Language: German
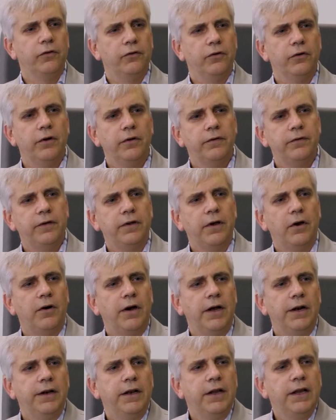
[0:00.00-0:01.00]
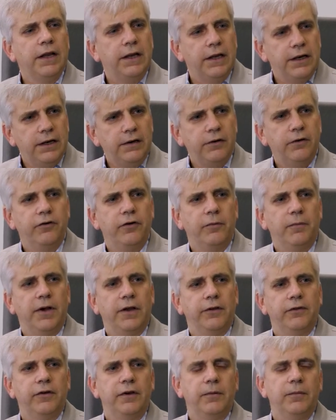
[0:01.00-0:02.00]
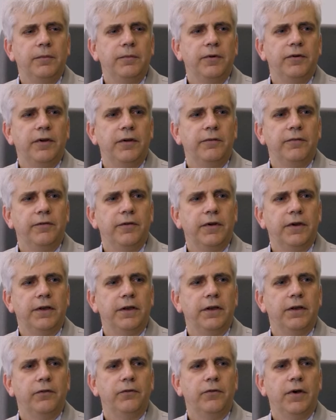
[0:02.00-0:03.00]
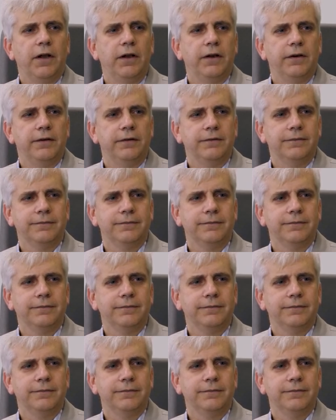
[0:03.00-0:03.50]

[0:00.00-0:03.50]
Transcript: sondern sich auch an ethische Maßstäbe im Geschäftsverkehr zu halten.